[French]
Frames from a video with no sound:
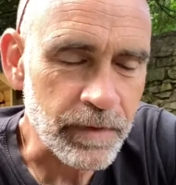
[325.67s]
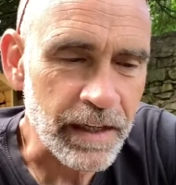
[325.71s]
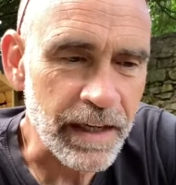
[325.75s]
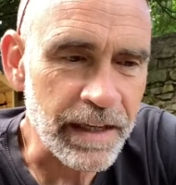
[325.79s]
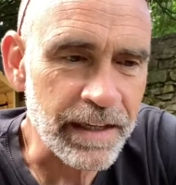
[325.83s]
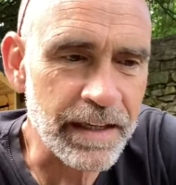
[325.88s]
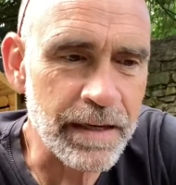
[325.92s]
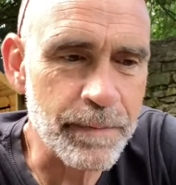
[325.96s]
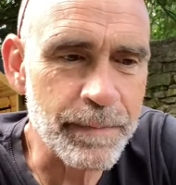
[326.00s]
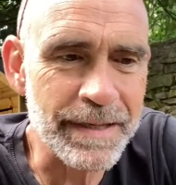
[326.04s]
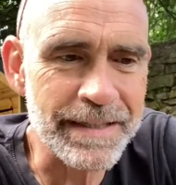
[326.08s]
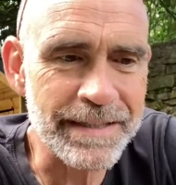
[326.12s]

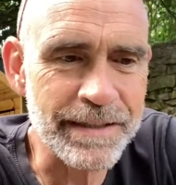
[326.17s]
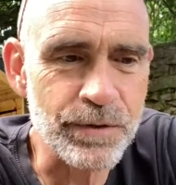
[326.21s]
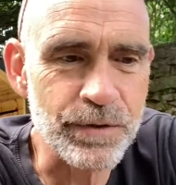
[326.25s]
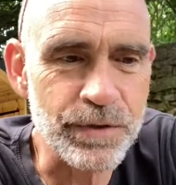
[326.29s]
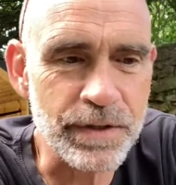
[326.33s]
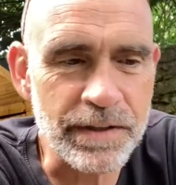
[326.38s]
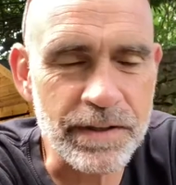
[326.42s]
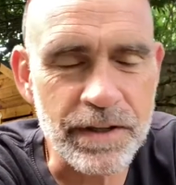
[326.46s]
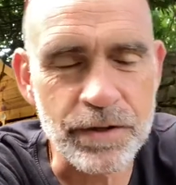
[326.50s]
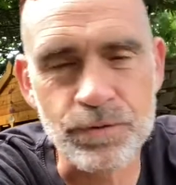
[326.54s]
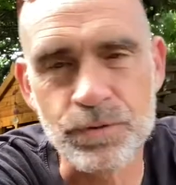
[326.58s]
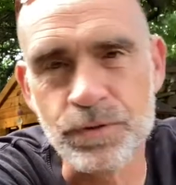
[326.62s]
qui est basée aux
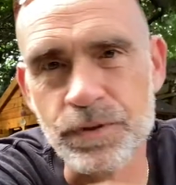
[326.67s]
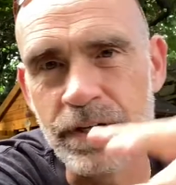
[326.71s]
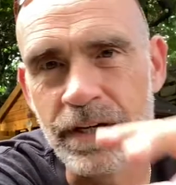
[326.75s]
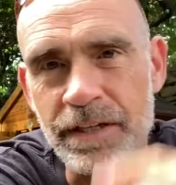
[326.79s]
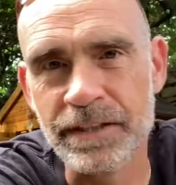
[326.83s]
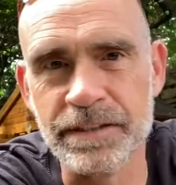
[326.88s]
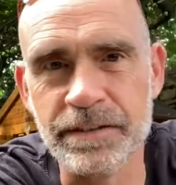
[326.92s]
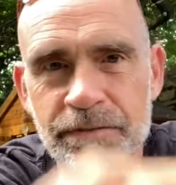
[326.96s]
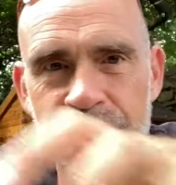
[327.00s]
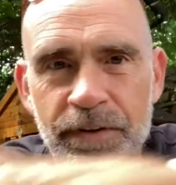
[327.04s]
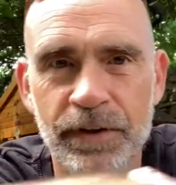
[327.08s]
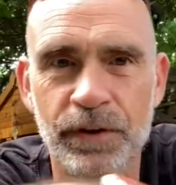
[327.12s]
États-Unis
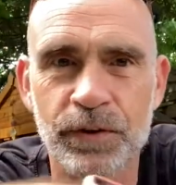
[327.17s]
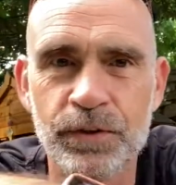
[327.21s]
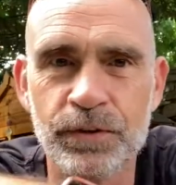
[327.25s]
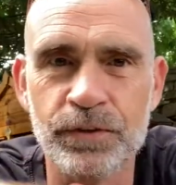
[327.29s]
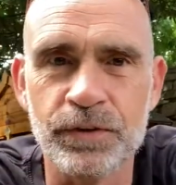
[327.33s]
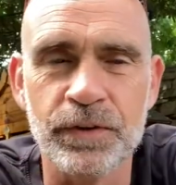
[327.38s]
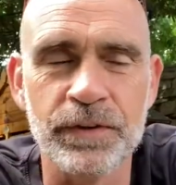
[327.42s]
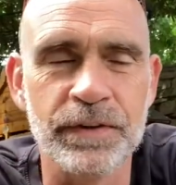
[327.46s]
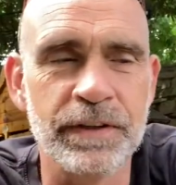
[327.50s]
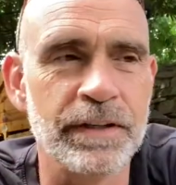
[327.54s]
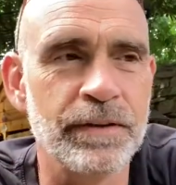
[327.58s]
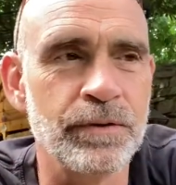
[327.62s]
avec
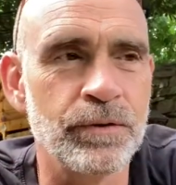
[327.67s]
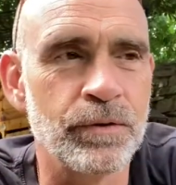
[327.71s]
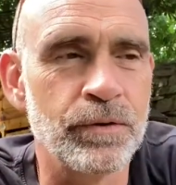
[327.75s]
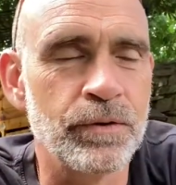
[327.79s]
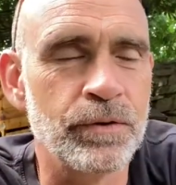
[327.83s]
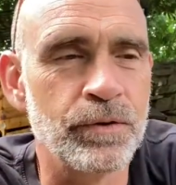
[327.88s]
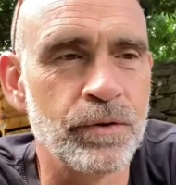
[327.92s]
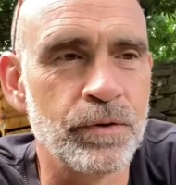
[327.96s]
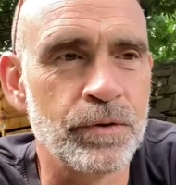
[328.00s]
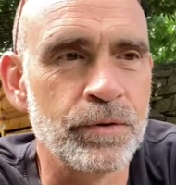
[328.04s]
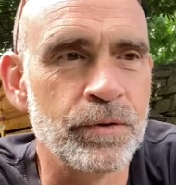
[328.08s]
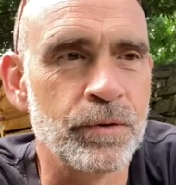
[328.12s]
différentes antennes dans,
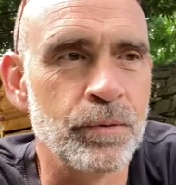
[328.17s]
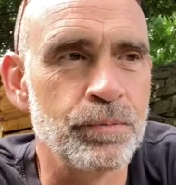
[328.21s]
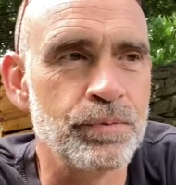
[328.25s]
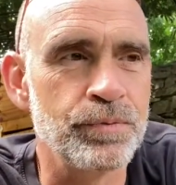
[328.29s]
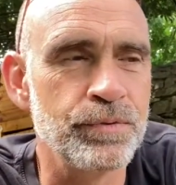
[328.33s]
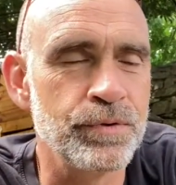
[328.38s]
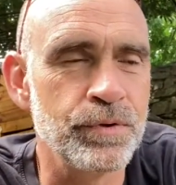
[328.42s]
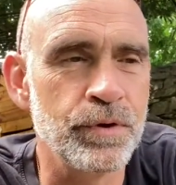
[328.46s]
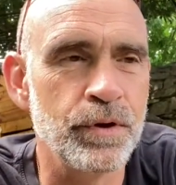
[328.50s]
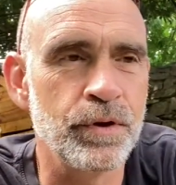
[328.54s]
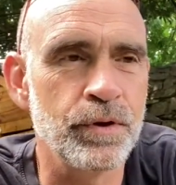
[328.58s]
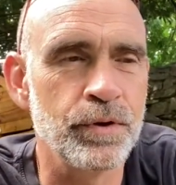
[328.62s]
dans, dans
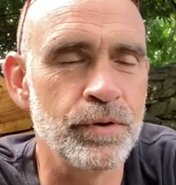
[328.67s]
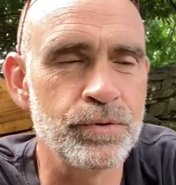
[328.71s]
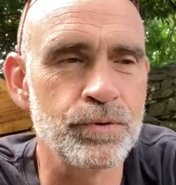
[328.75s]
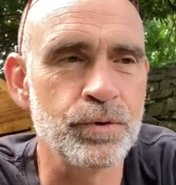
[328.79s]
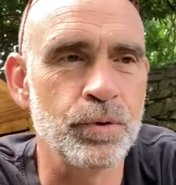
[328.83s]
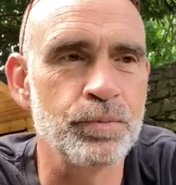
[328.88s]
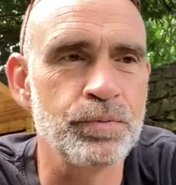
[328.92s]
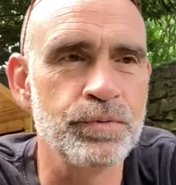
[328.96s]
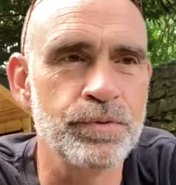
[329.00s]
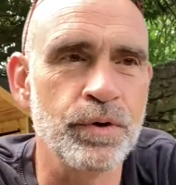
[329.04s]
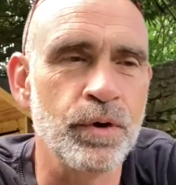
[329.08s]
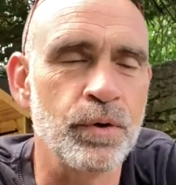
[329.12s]
plusieurs, euh,
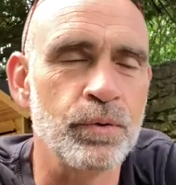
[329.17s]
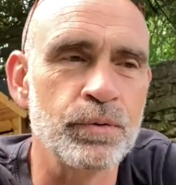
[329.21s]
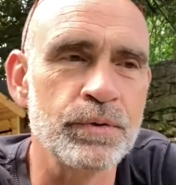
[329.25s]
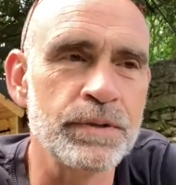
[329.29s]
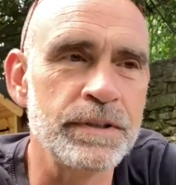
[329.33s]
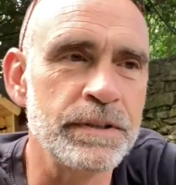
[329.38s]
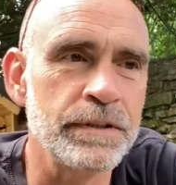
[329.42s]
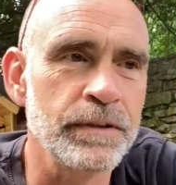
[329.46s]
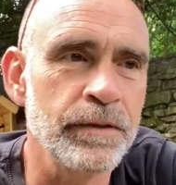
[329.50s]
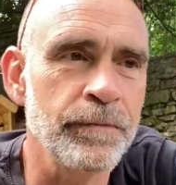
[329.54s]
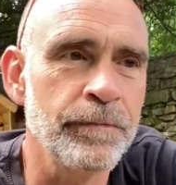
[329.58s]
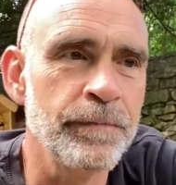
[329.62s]
sur plusieurs
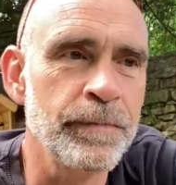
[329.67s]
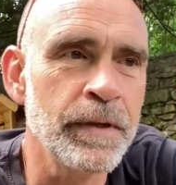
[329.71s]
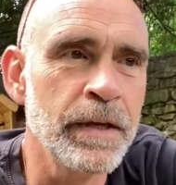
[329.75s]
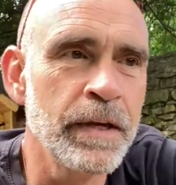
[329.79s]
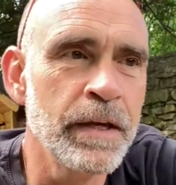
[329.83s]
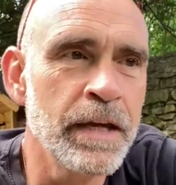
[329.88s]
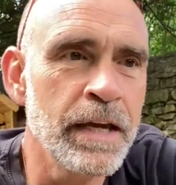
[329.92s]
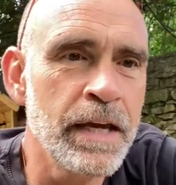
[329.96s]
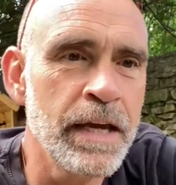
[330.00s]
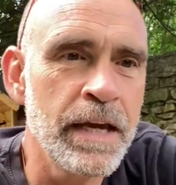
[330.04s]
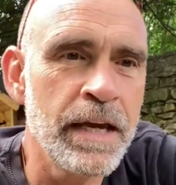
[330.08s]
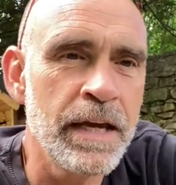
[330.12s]
continents.
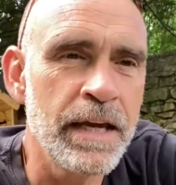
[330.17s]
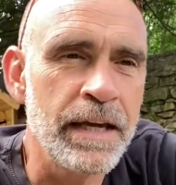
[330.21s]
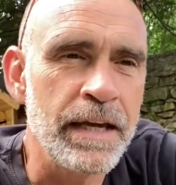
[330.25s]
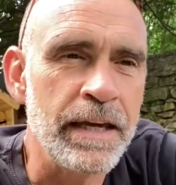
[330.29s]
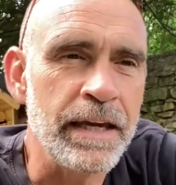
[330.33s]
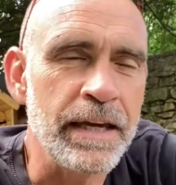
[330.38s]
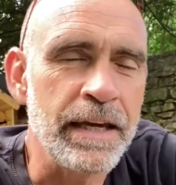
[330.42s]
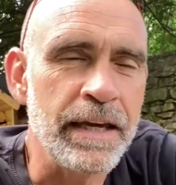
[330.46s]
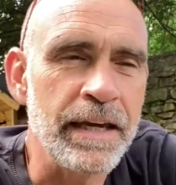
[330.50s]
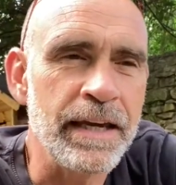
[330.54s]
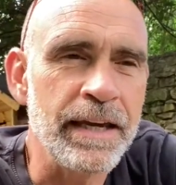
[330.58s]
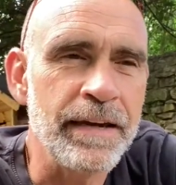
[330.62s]

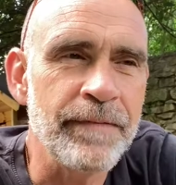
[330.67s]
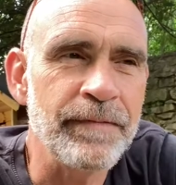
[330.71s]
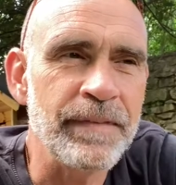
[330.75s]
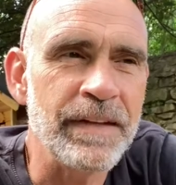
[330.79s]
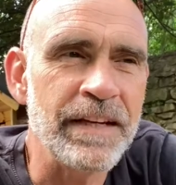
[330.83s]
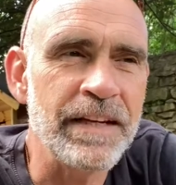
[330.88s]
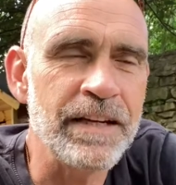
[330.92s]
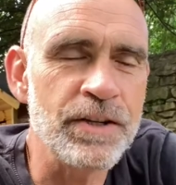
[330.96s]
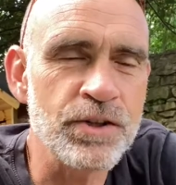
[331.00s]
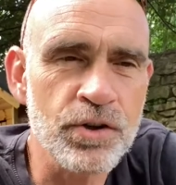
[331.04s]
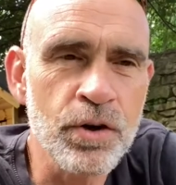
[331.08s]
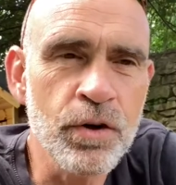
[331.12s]
Et
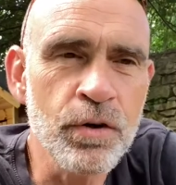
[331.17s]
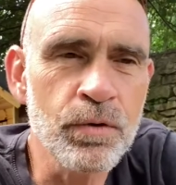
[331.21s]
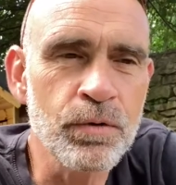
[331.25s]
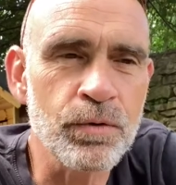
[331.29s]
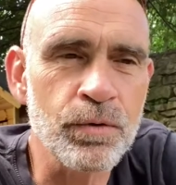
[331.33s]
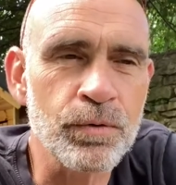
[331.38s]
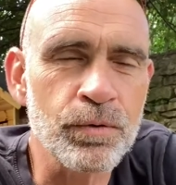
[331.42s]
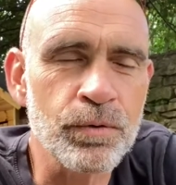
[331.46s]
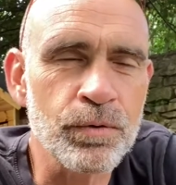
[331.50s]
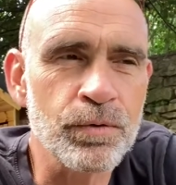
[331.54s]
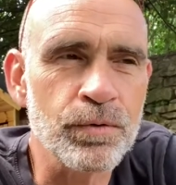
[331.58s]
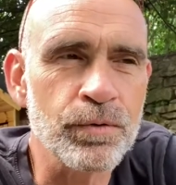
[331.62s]
les gens
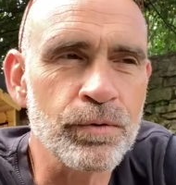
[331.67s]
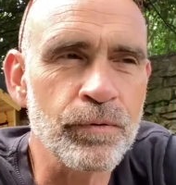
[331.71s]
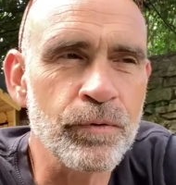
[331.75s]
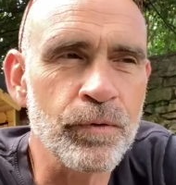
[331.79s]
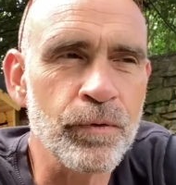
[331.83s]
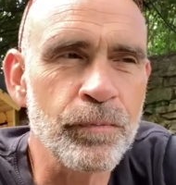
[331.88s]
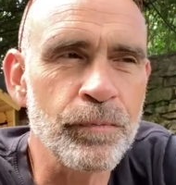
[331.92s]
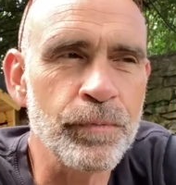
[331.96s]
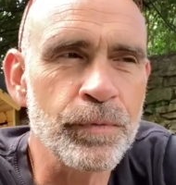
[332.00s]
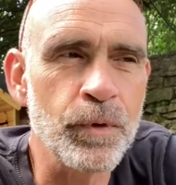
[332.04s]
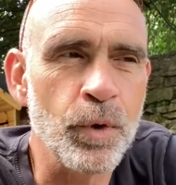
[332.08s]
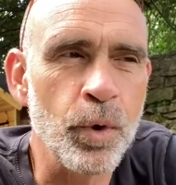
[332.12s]
ont,
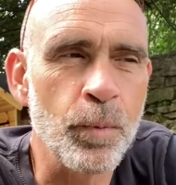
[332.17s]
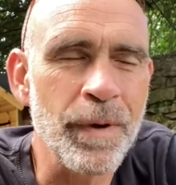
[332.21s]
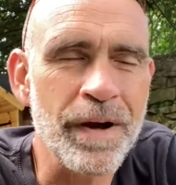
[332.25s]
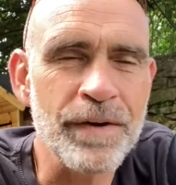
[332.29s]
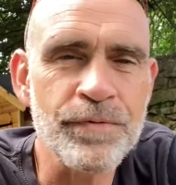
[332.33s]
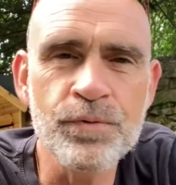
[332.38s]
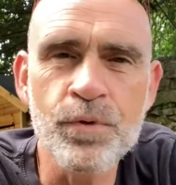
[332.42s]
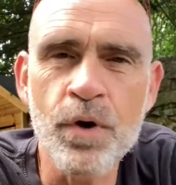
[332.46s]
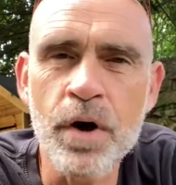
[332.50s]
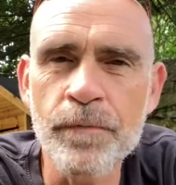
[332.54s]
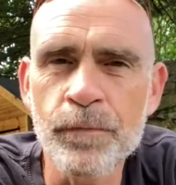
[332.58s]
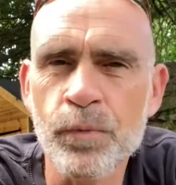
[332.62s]

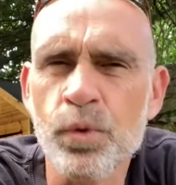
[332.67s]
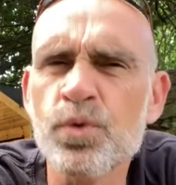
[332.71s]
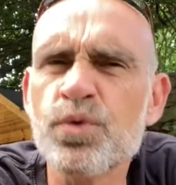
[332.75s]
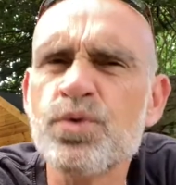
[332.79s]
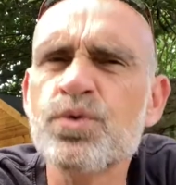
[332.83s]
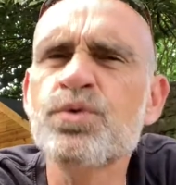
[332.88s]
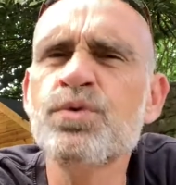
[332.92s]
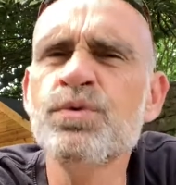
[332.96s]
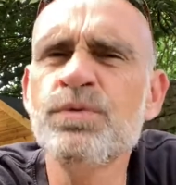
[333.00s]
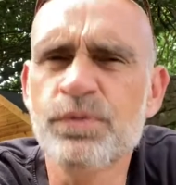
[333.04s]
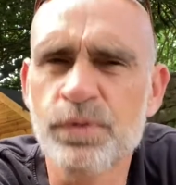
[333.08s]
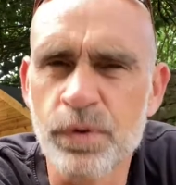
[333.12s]
parfois, ont
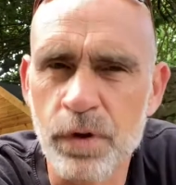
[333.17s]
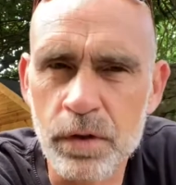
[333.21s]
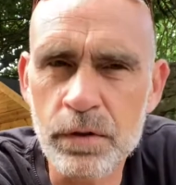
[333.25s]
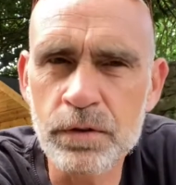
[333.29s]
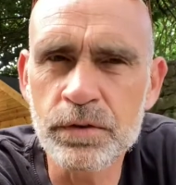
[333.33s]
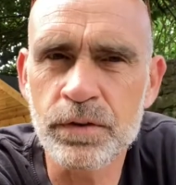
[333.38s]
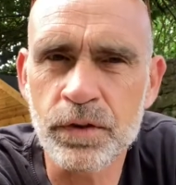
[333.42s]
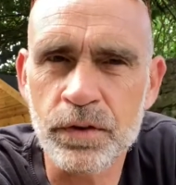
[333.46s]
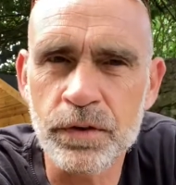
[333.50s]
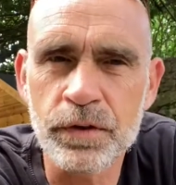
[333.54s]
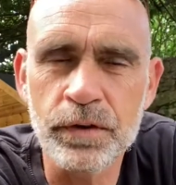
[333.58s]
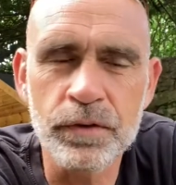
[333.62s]

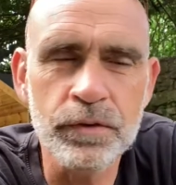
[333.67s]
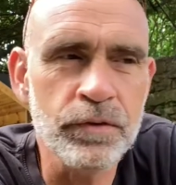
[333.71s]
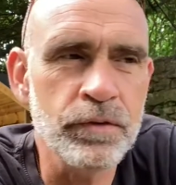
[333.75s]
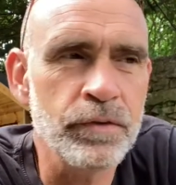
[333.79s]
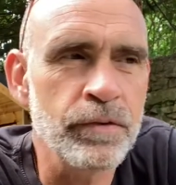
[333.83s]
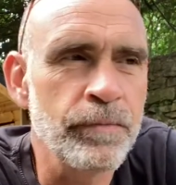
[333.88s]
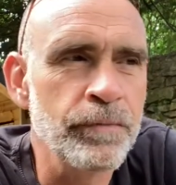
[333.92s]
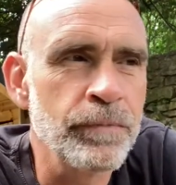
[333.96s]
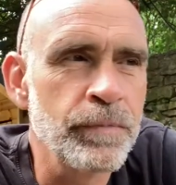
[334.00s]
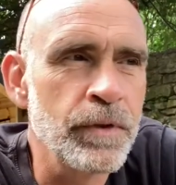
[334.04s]
souvent tendance,